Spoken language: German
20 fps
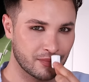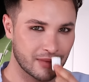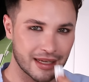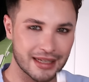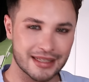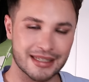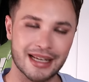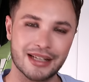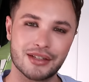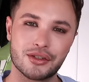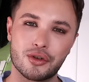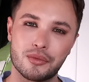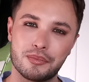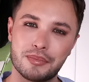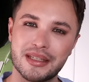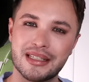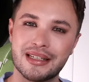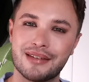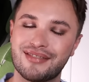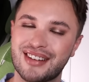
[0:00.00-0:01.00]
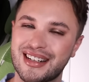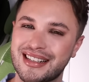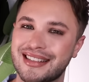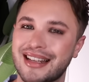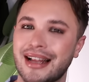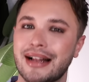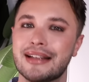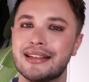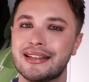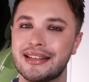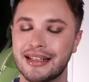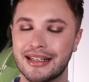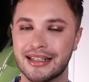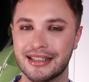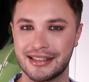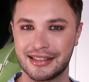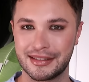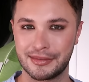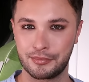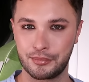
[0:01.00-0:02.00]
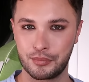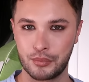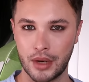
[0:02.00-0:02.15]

es hat so ein bisschen was Salziges.